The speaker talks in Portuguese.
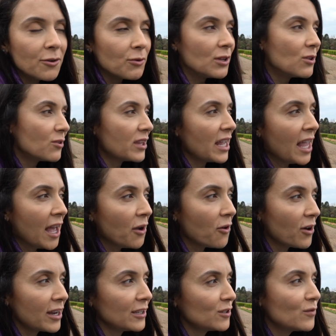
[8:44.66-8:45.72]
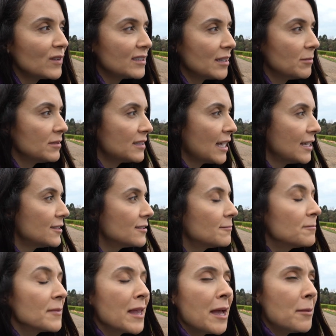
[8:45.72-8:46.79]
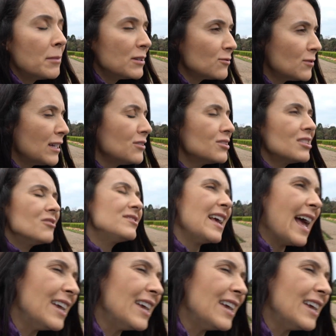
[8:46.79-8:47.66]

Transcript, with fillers: quanto tem agora de fazer amizades. Mas não acho não. Você